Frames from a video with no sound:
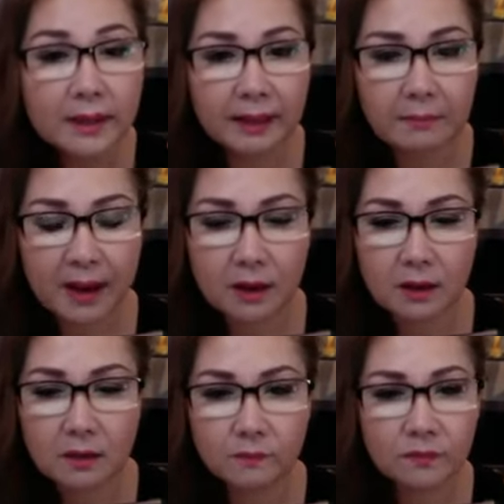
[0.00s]
cả mặt
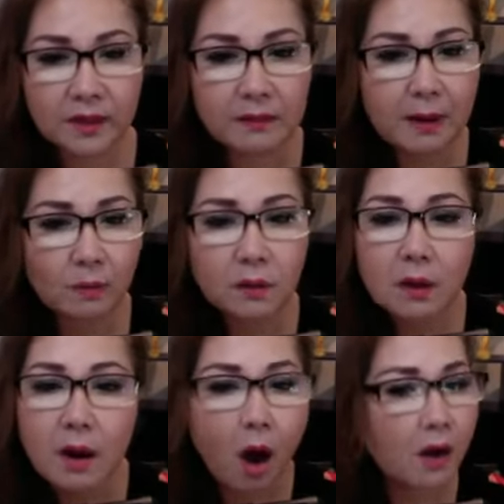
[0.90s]
thì cái mặt như nó
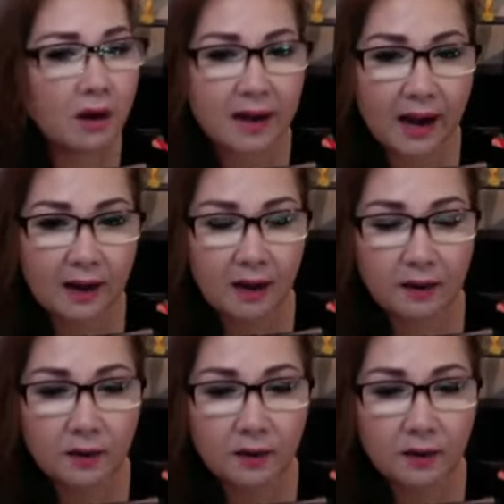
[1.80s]
đỏ, nó rát lên.